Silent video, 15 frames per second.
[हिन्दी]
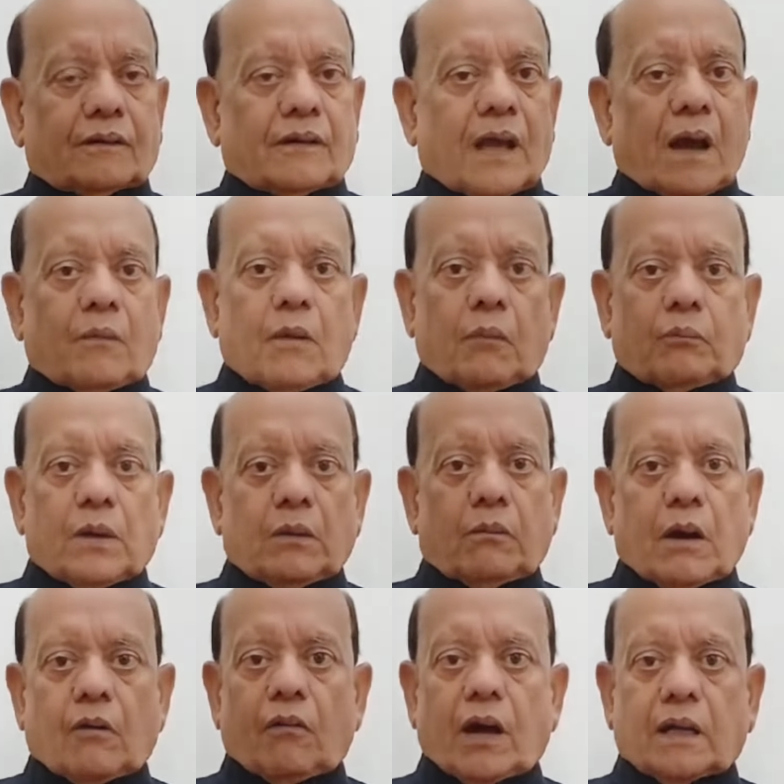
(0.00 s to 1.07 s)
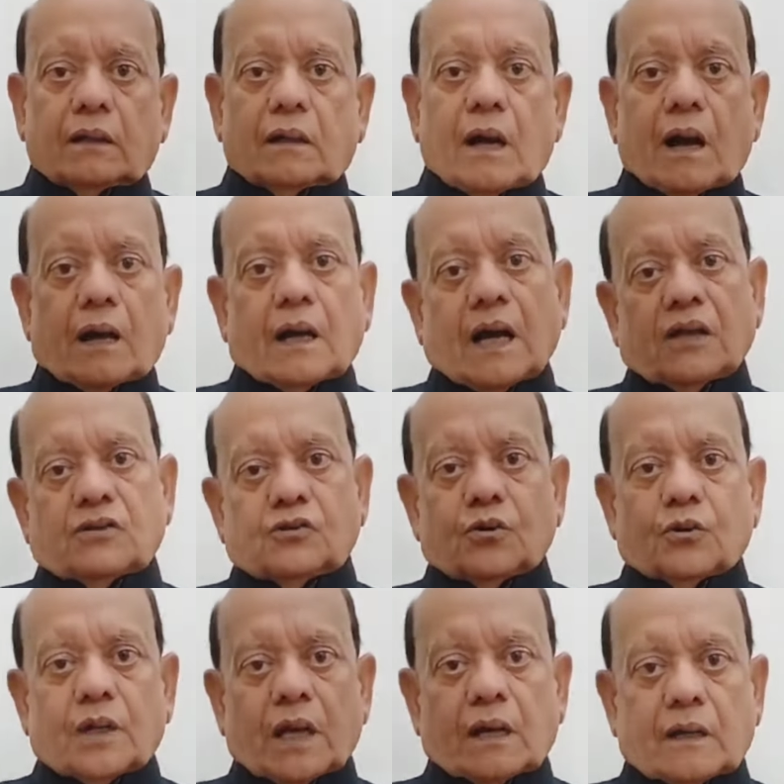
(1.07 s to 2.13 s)
कि हम अपने भगवान का आकाश
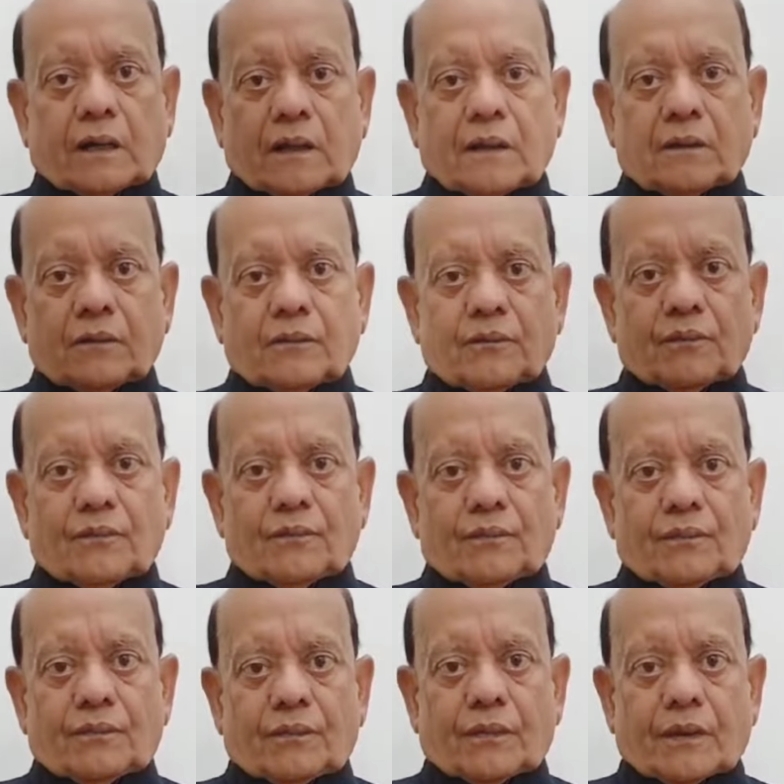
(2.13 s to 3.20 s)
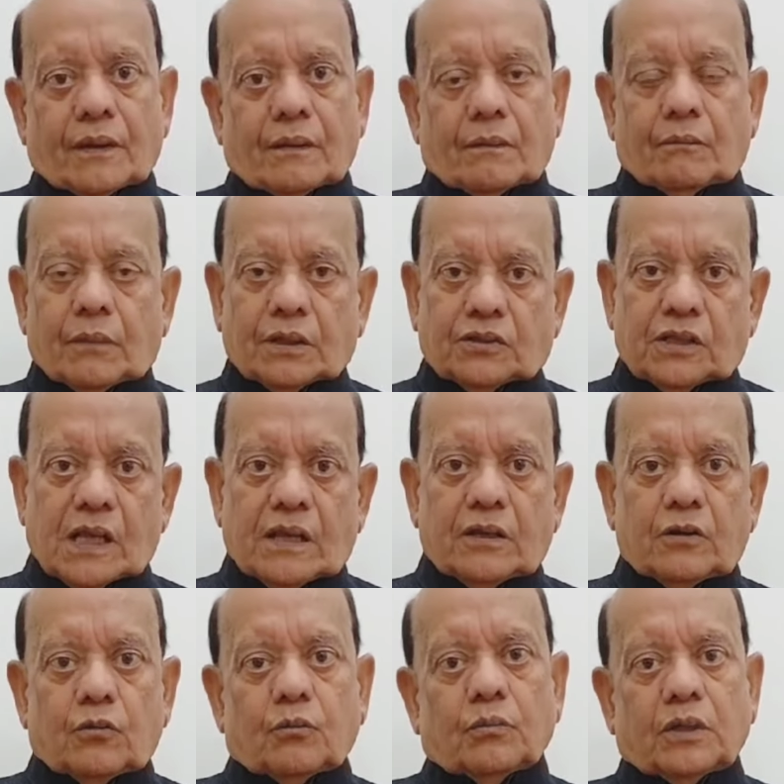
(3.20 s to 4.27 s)
छोटा करें बस यही
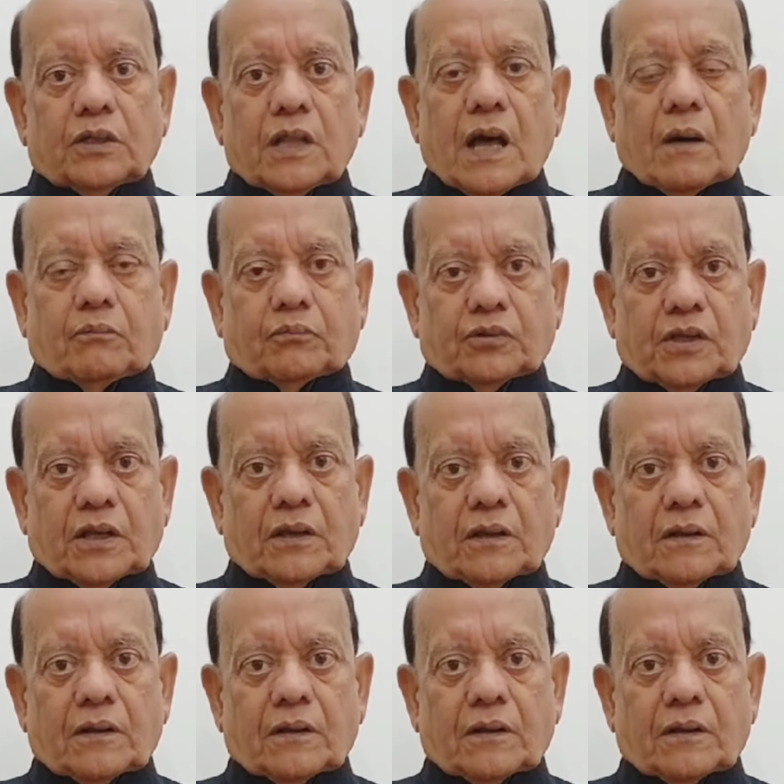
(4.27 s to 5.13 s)
उम्मीद है आपसे